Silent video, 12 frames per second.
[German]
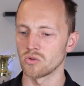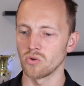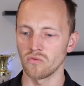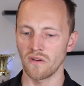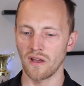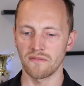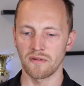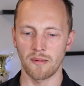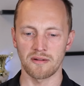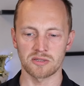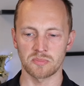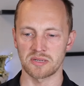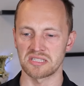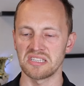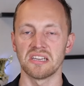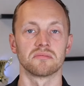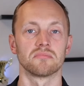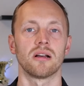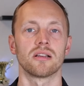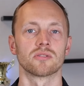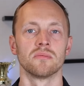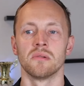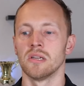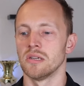gucken wir einfach mal, was passiert.
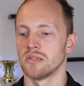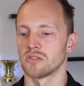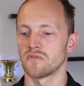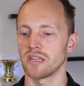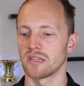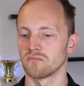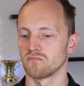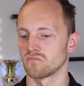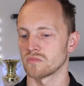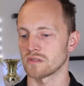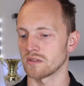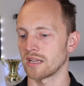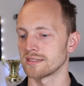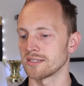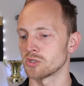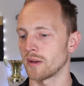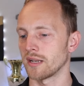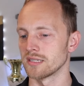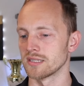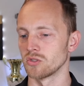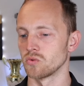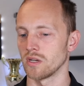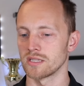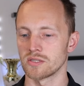Also Deswegen ist eine ganz entspannte
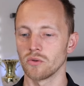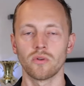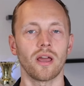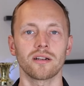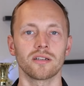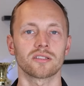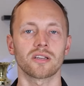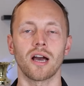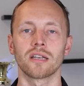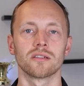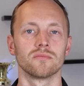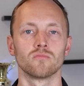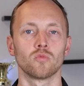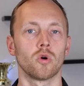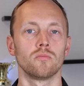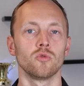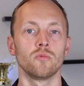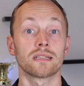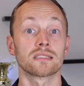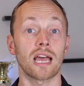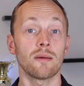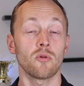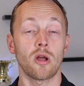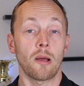Situation eigentlich gerade. Ähm,
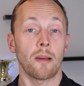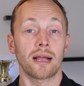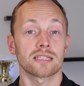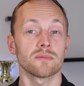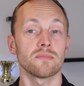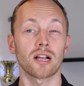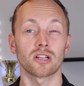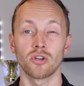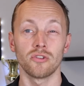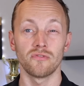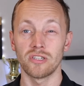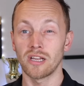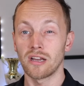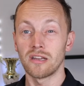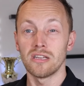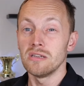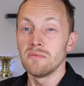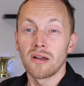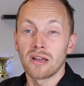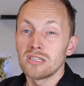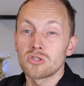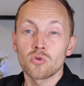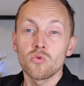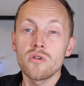Übertreibungen am Aktienmarkt können wieder immer
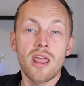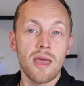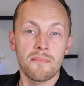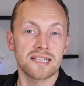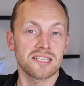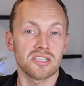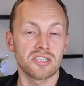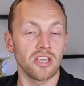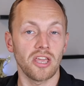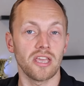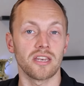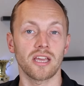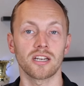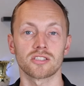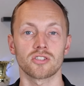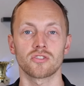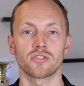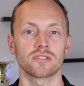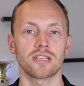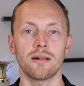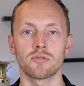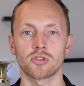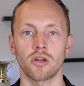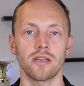ins Unermessliche gehen. Ja, das ist
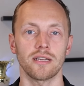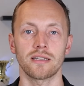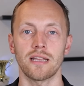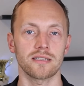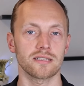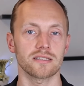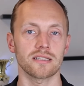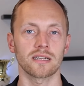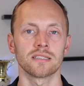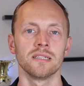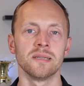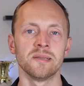total bescheuert, ehrlich gesagt.